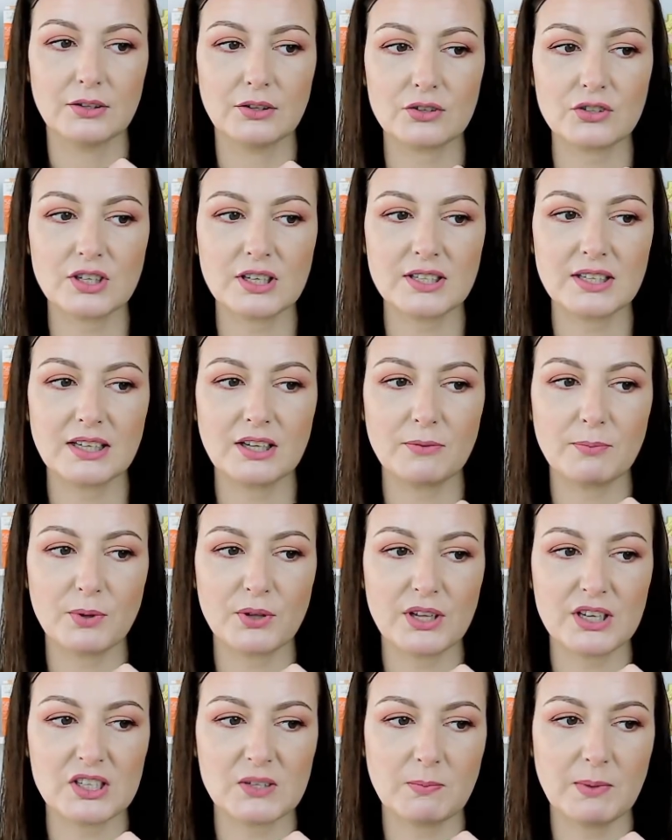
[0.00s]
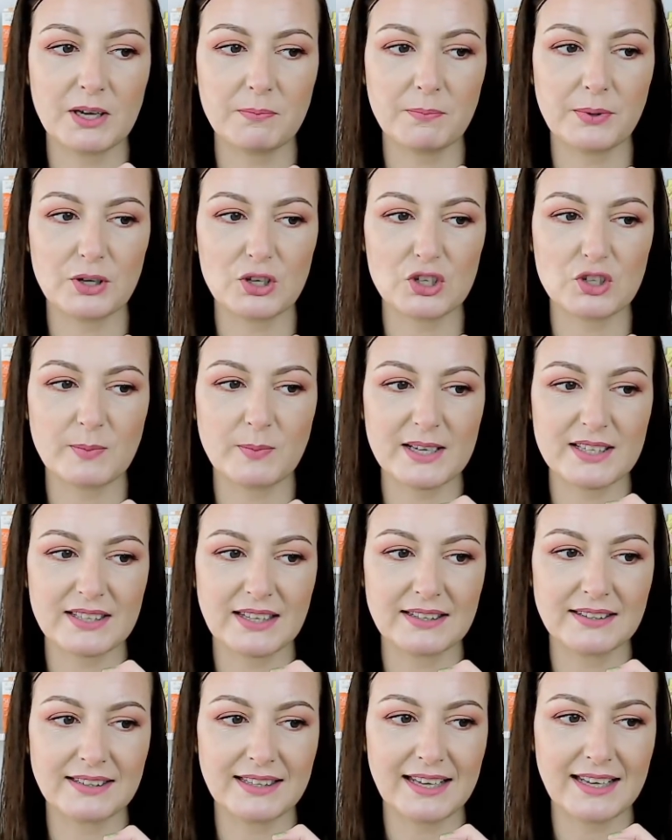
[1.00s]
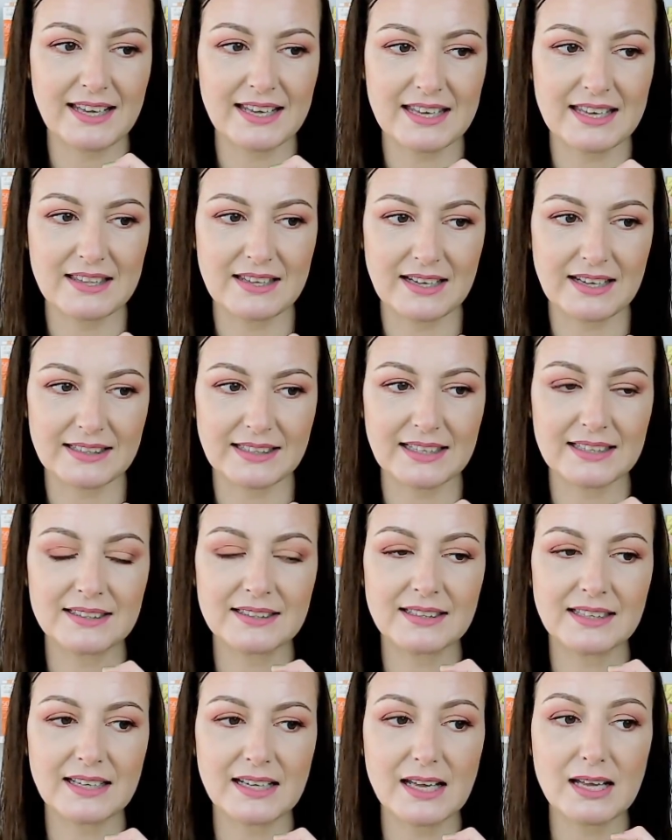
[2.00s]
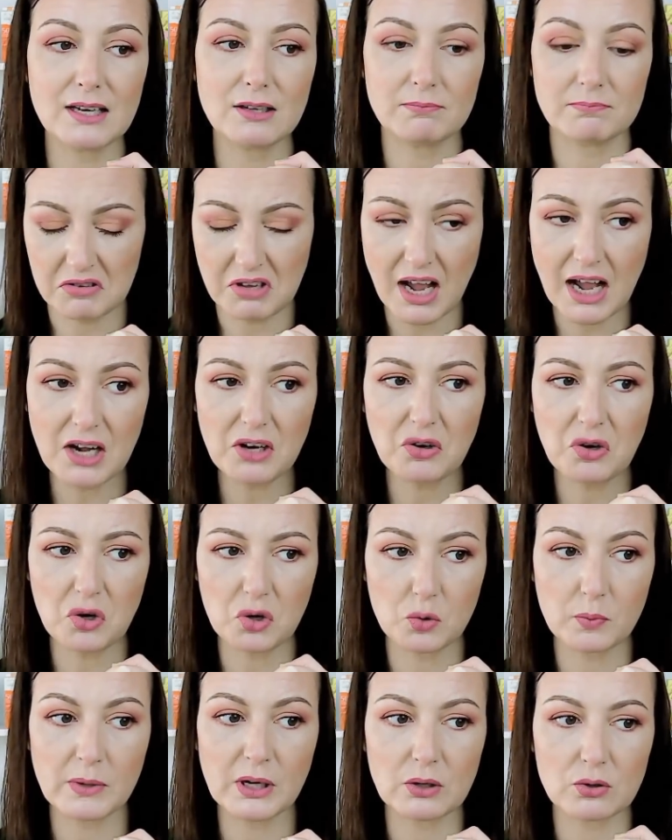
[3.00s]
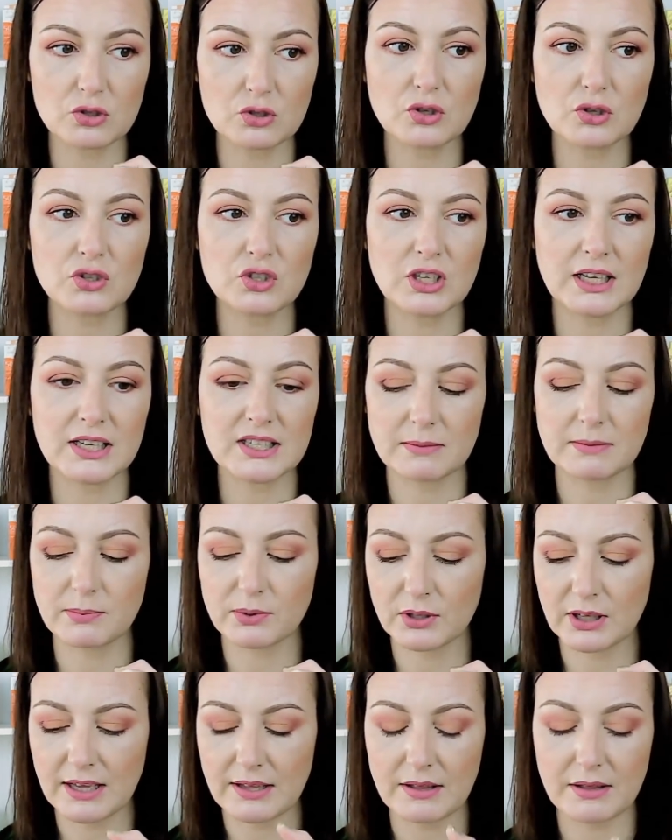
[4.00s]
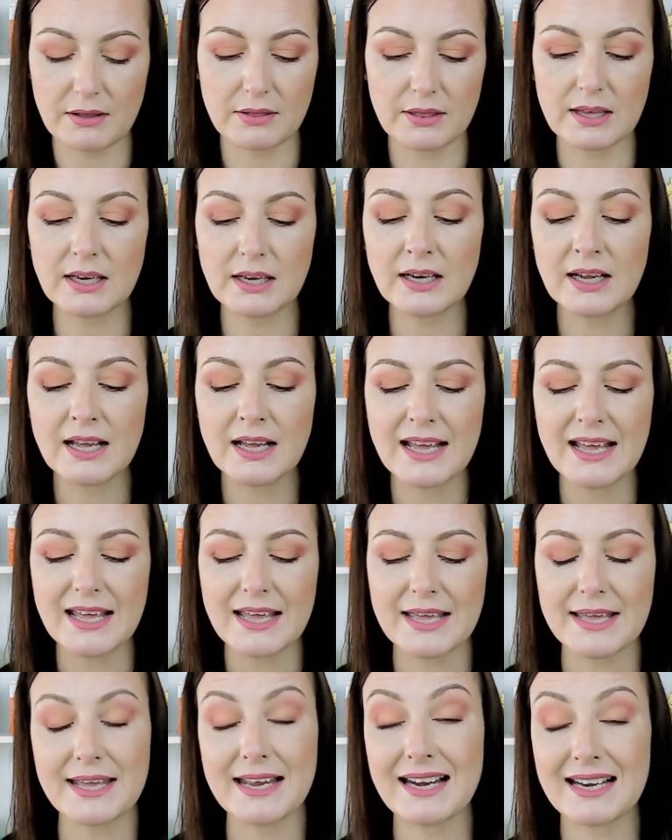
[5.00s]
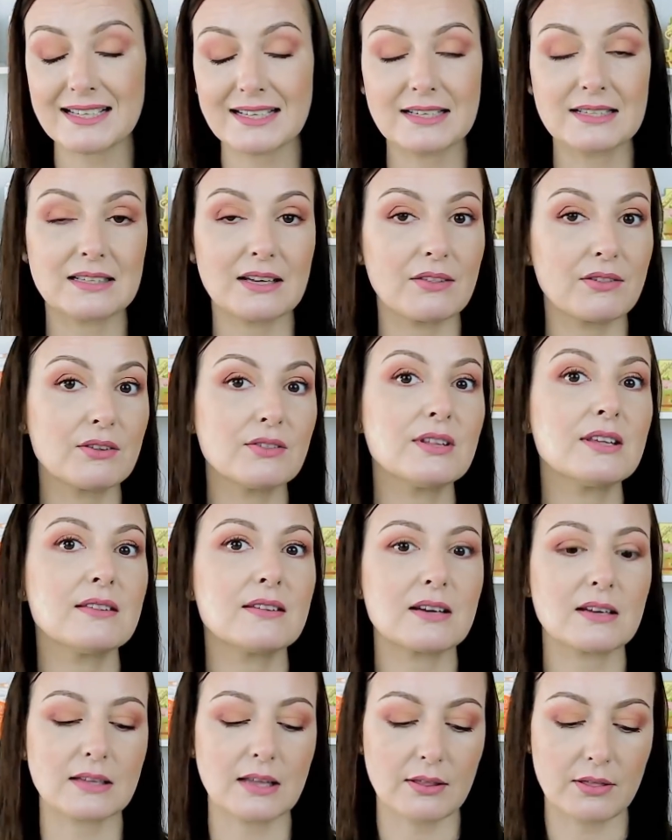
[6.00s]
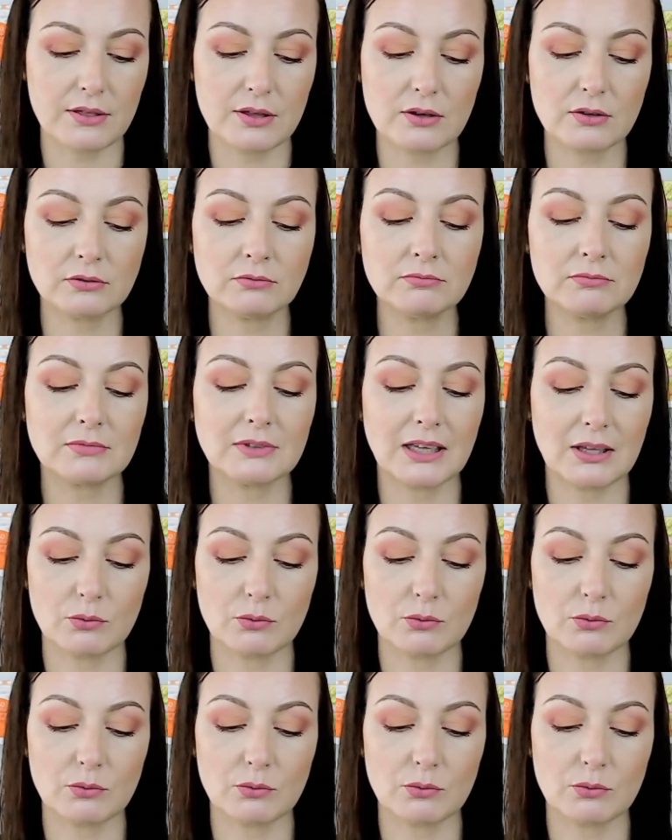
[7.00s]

No sé si lo podéis ver, pero es bastante hidratante, algo luminoso sí que se podría decir, y la sensación de hidratación te